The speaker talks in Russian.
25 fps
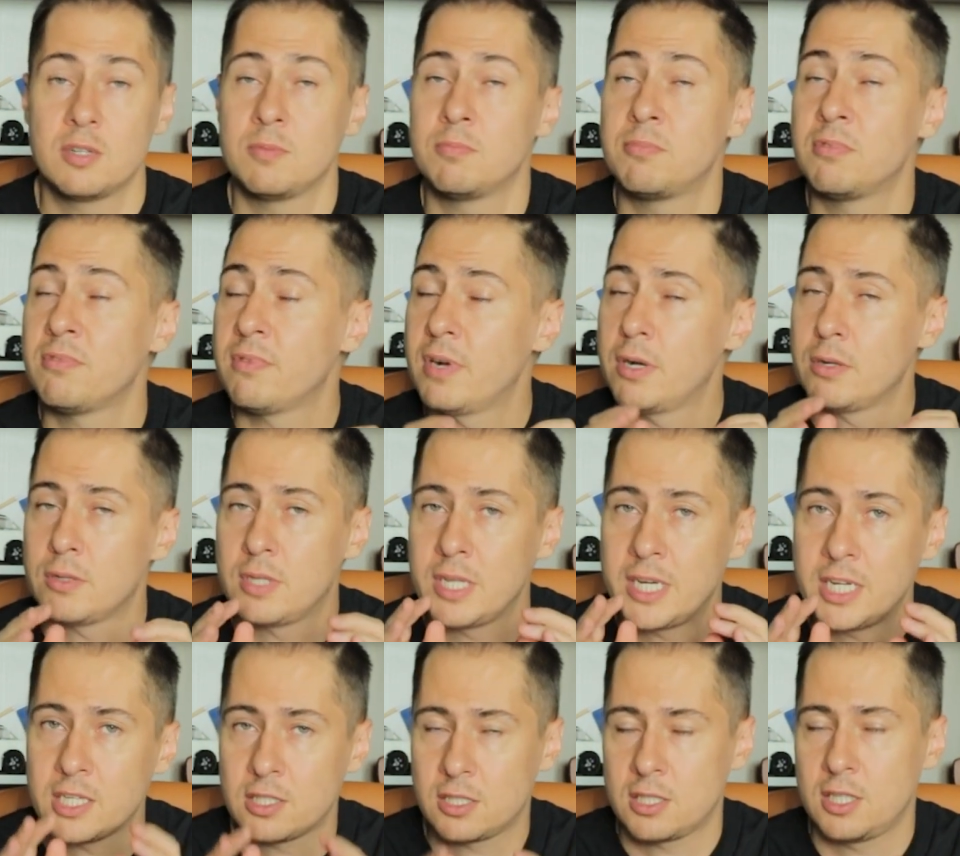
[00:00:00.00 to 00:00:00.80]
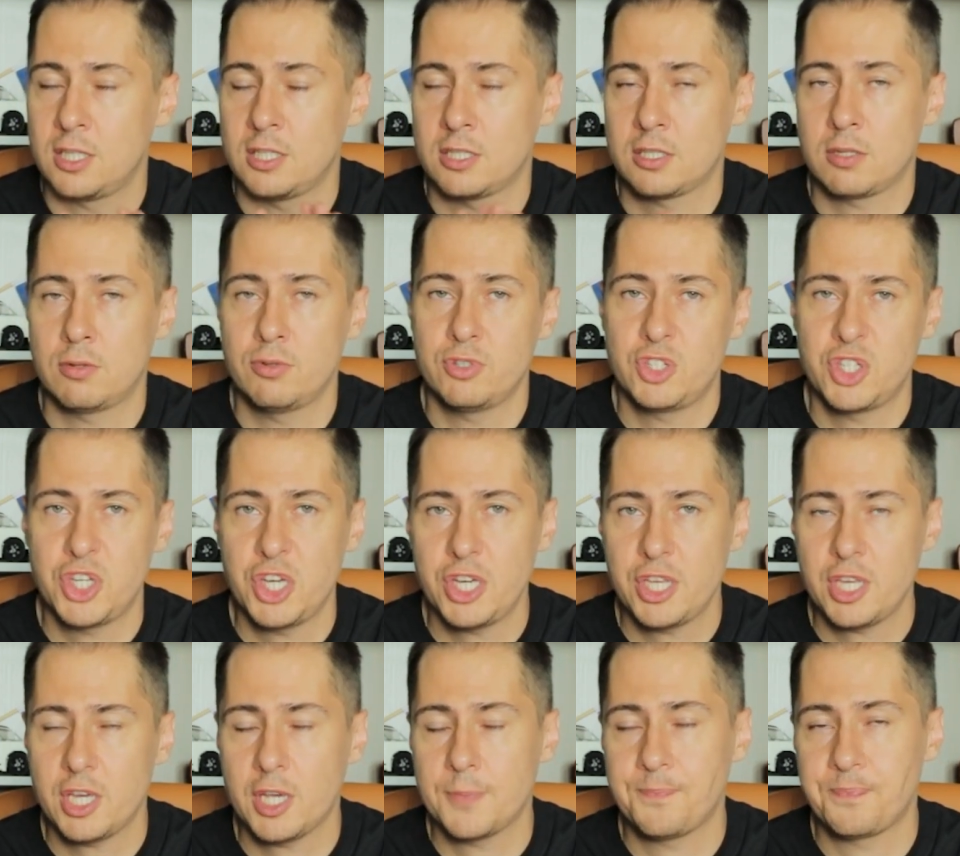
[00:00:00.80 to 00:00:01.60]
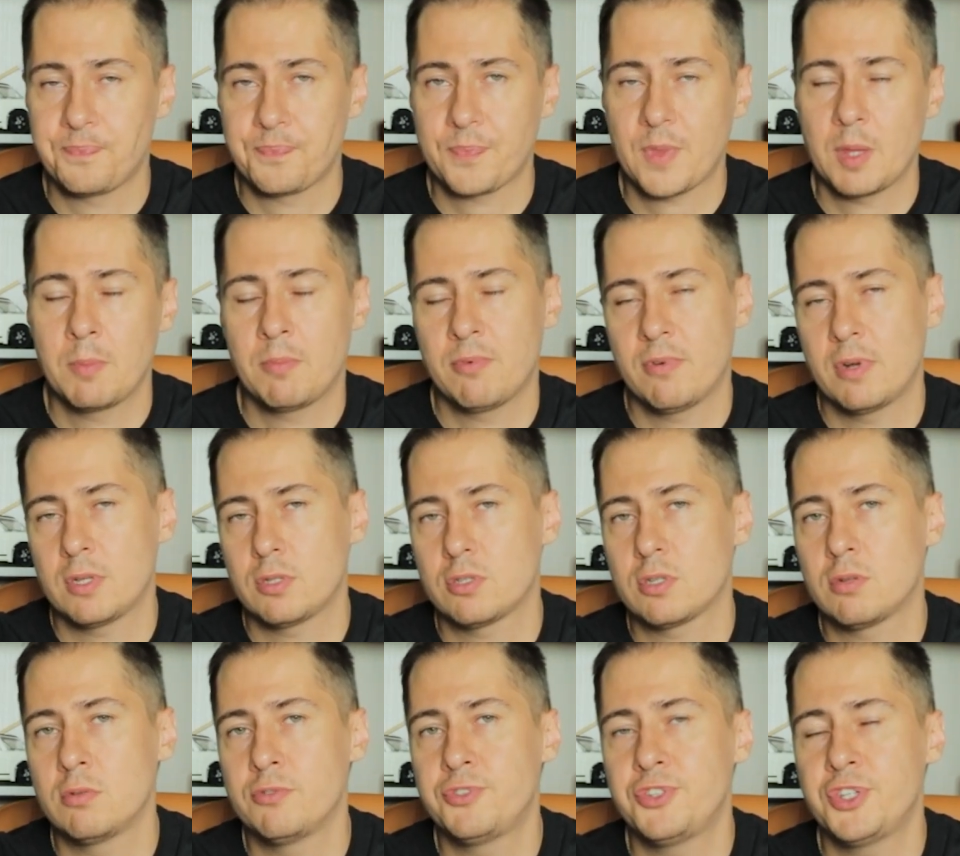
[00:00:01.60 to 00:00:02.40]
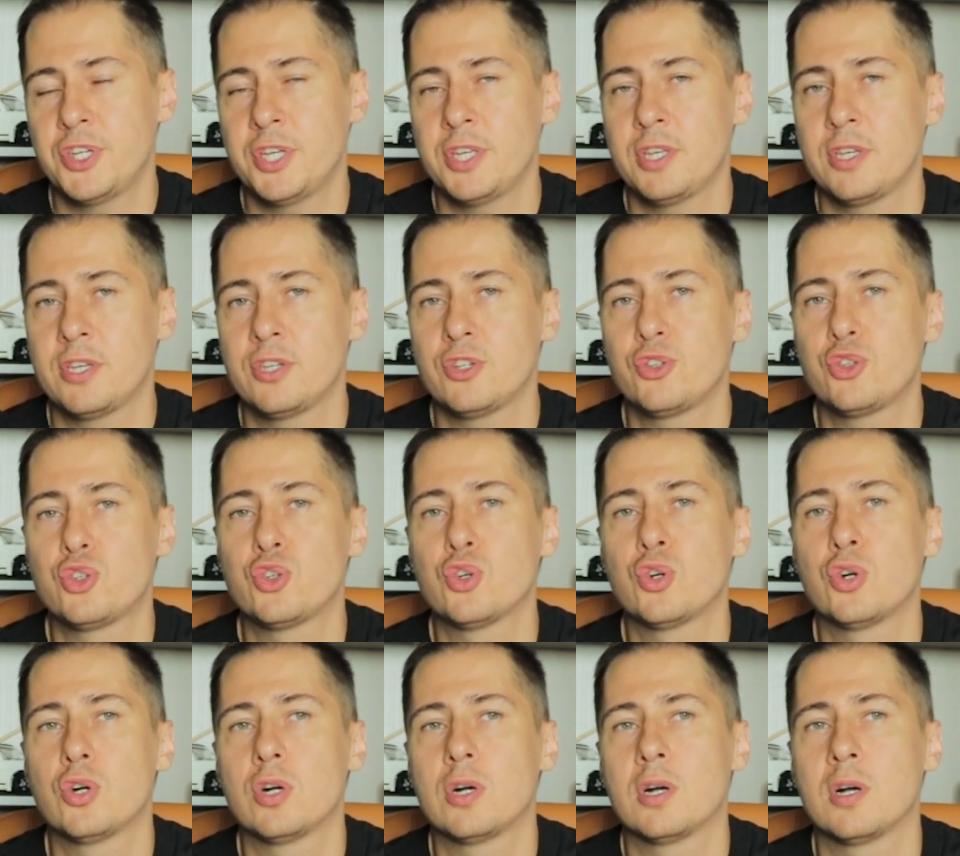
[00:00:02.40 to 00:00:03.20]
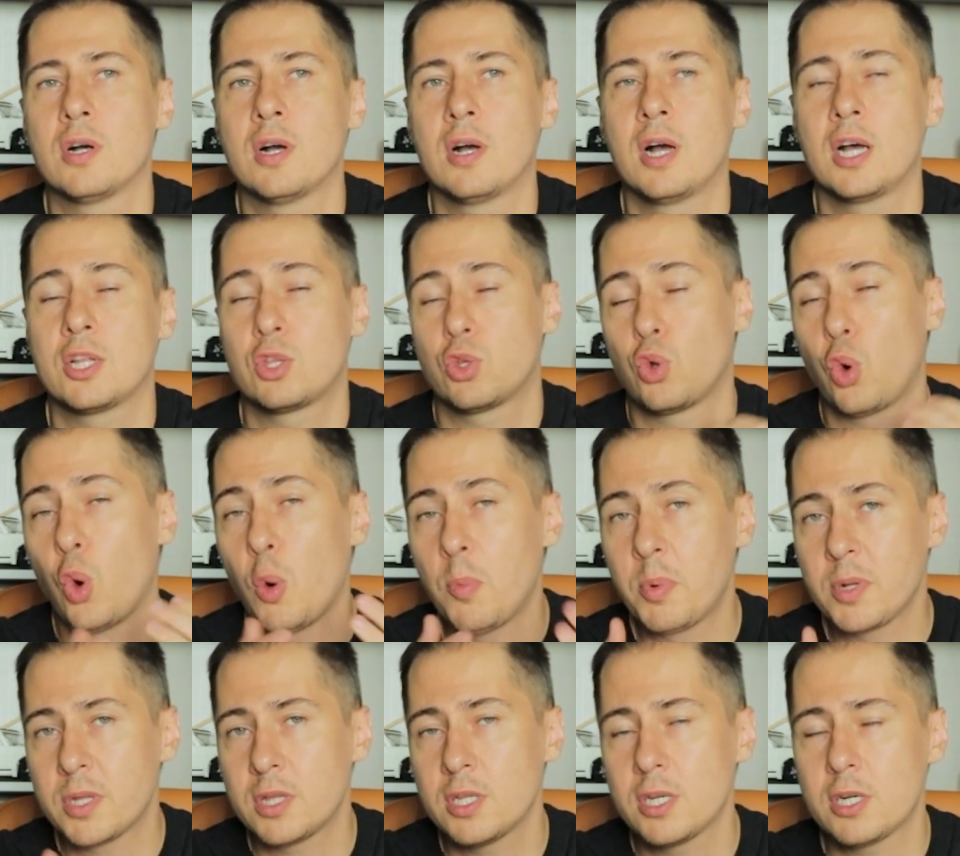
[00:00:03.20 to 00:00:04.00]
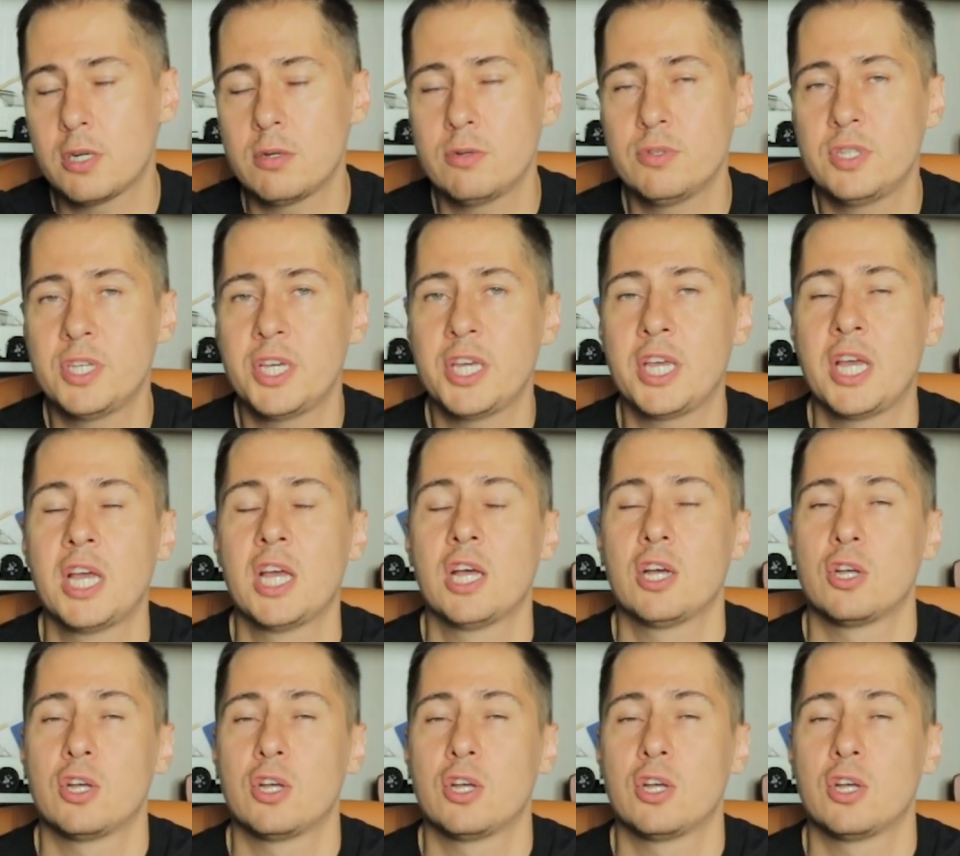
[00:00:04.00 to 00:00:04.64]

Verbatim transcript: И бывают редкие исключения, бывают исключения еще а, от опытных людей,